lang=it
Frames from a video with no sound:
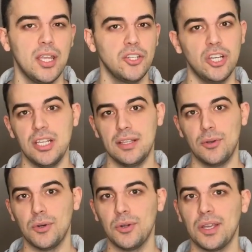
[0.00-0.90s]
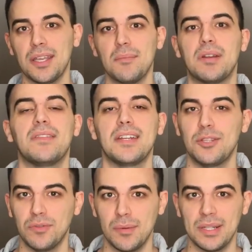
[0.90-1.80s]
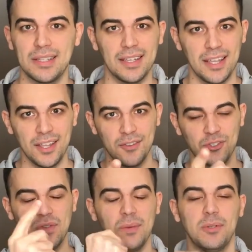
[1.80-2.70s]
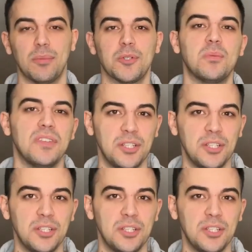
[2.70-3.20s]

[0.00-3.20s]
Scegliete quello che preferite ovviamente. Ci vediamo in un prossimo